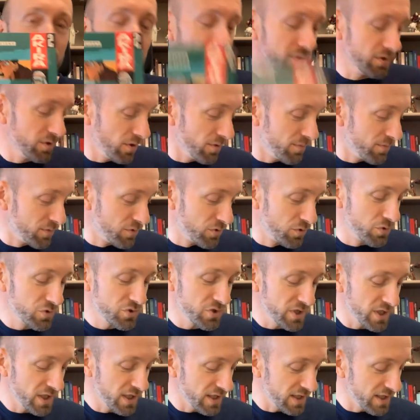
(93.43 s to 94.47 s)
tome 2
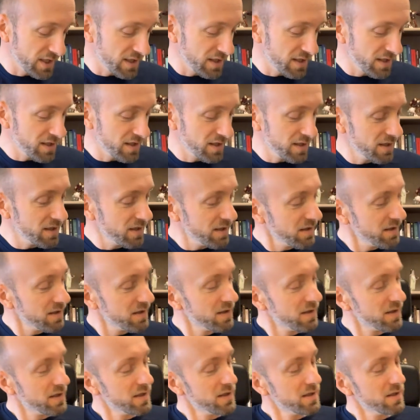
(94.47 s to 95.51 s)
chez Glénat,
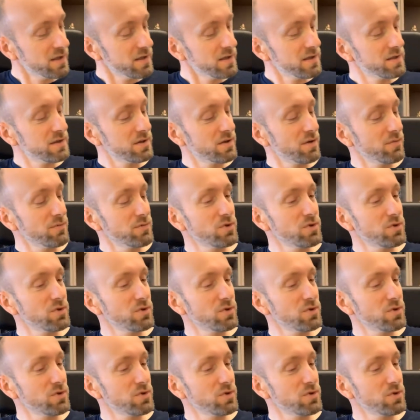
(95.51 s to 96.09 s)
tome